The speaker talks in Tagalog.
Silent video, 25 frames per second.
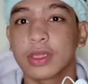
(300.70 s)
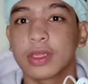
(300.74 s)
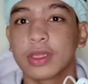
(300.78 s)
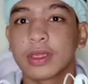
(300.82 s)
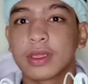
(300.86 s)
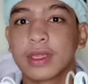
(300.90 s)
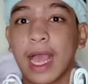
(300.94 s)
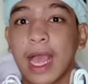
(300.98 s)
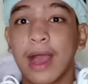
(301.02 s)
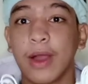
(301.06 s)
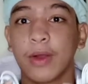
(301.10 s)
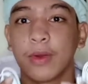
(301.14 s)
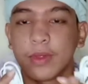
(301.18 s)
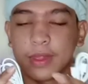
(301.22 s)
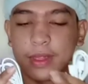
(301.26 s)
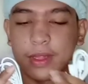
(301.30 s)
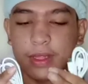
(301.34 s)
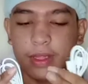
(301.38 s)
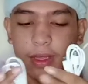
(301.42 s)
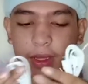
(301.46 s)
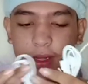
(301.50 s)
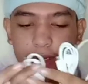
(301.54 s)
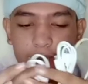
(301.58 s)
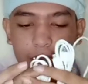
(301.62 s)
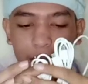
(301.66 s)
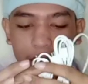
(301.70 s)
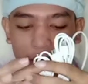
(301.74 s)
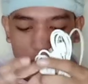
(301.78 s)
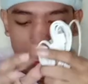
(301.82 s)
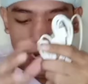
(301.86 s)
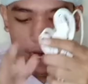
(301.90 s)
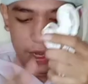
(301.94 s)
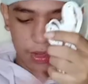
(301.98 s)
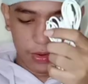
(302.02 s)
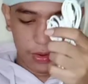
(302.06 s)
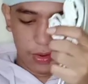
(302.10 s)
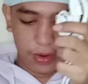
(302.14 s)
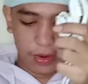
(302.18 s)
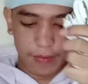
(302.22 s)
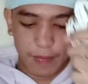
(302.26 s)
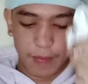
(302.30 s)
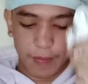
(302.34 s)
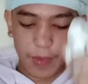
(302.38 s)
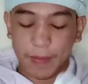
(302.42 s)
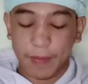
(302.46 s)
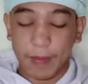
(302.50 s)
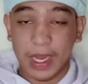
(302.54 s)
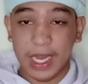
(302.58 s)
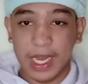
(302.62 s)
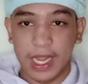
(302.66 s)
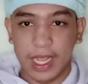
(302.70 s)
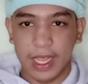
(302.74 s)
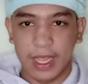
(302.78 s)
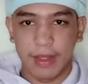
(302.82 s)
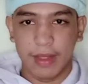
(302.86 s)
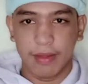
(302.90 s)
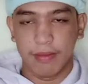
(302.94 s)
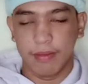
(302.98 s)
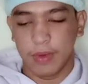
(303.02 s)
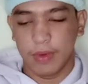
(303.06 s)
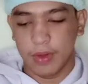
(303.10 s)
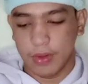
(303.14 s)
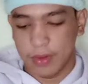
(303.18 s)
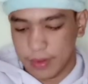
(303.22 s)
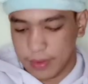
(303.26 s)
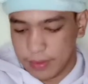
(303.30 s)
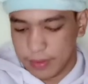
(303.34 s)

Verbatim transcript: sound na ano, pipiliin mo.